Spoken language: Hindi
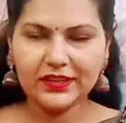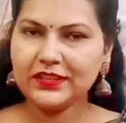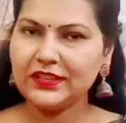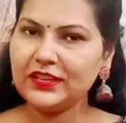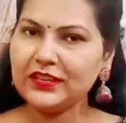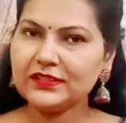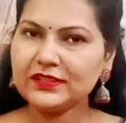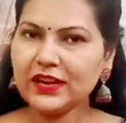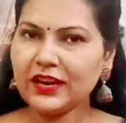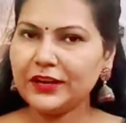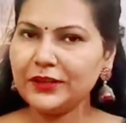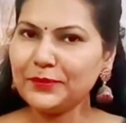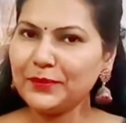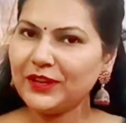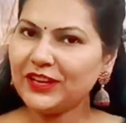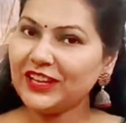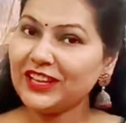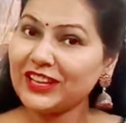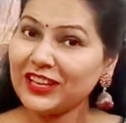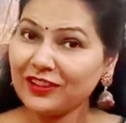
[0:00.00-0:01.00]
ये साड़ी
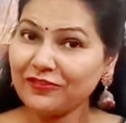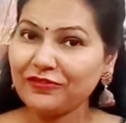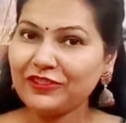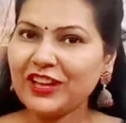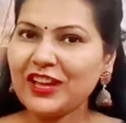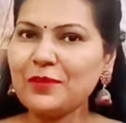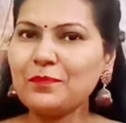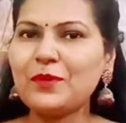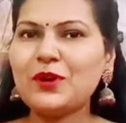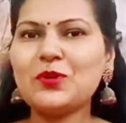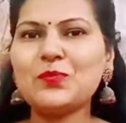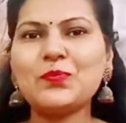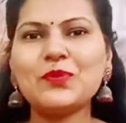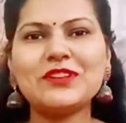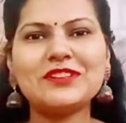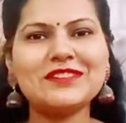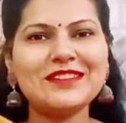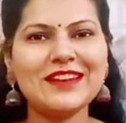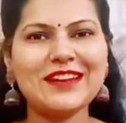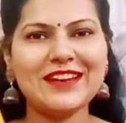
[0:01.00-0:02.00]
मैंने गिफ्टिंग
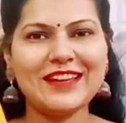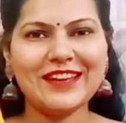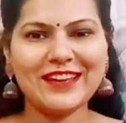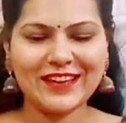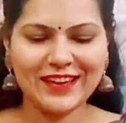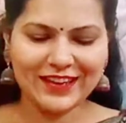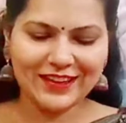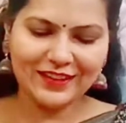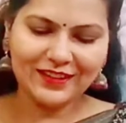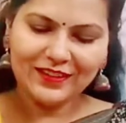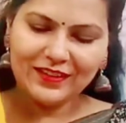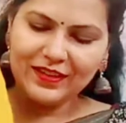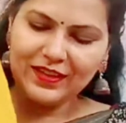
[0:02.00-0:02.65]
पर्पज से ली है